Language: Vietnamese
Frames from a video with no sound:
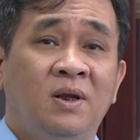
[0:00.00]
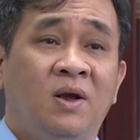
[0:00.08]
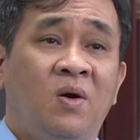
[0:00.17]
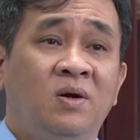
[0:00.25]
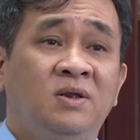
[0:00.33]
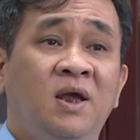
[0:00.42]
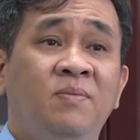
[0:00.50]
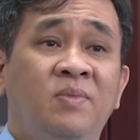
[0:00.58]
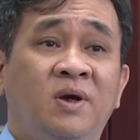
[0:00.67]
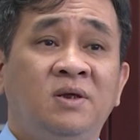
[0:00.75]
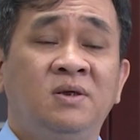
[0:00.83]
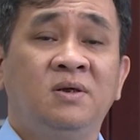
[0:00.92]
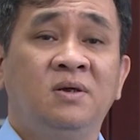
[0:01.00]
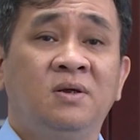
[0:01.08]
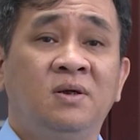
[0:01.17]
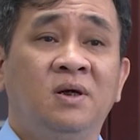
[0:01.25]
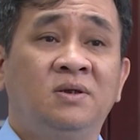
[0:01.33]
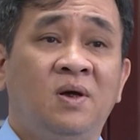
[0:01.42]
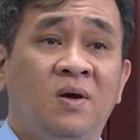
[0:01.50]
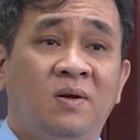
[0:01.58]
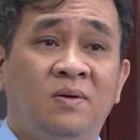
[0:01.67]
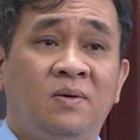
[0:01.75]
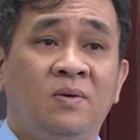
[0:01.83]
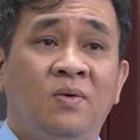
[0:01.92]
để có thêm một cái sự lựa chọn
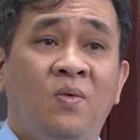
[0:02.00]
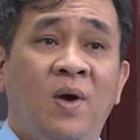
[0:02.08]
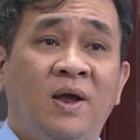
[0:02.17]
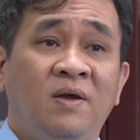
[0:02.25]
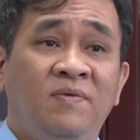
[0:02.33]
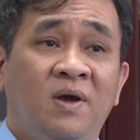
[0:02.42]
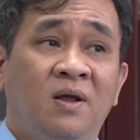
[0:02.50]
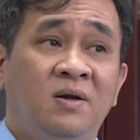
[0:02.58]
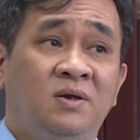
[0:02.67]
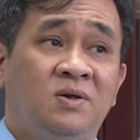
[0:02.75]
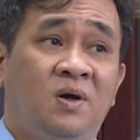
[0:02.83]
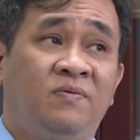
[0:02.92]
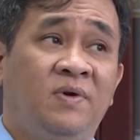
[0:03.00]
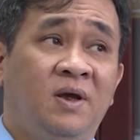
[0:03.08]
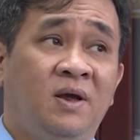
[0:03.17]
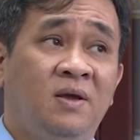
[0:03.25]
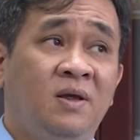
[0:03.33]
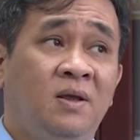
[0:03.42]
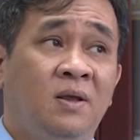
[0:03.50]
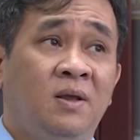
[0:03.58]
ngoài cái việc là lựa chọn về cái